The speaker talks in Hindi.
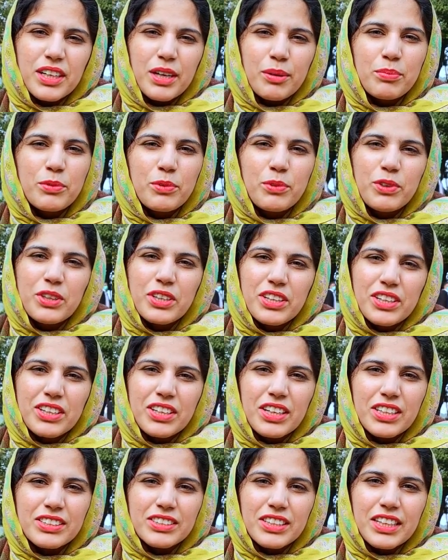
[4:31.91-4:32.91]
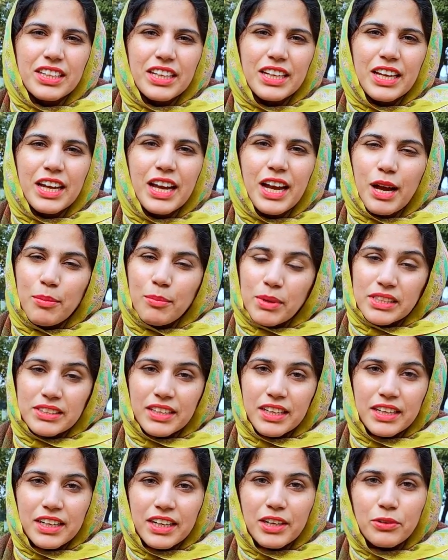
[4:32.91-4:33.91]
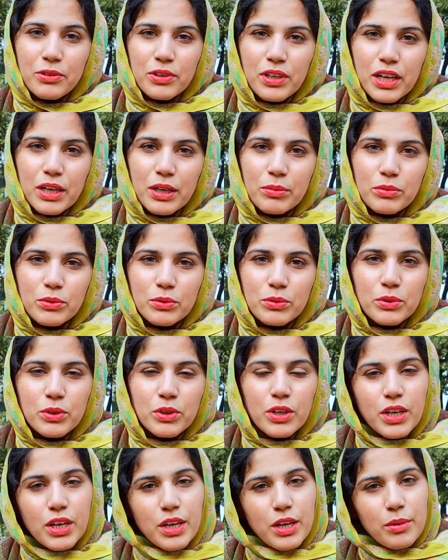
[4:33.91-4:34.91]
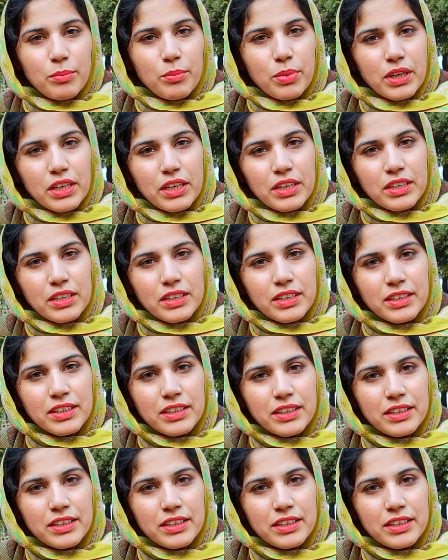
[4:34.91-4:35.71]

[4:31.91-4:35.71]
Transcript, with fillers: अब क्विट करना चाहिए अब मैं जाइना को टाइम दूँ फिर